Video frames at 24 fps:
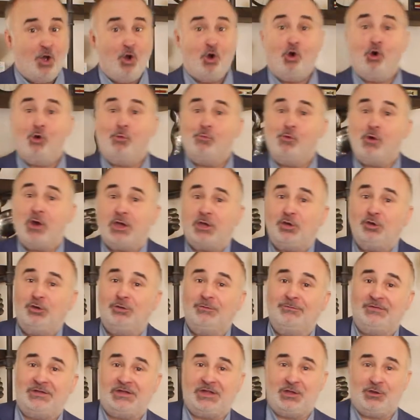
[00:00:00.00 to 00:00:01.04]
au moins
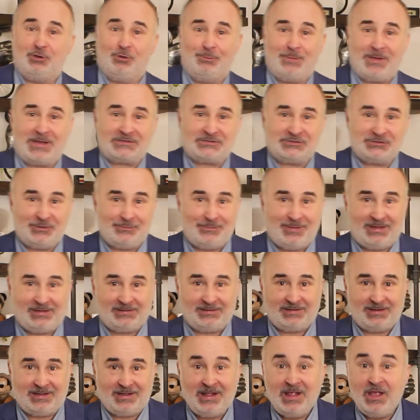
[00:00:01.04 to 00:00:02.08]
une vidéo par
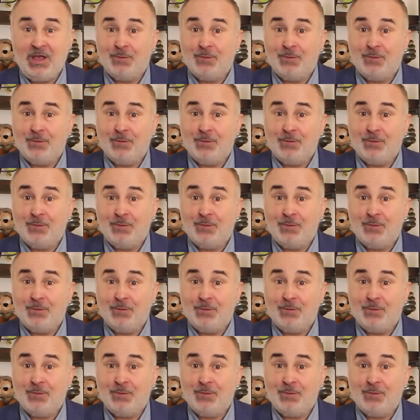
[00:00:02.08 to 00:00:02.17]
semaine.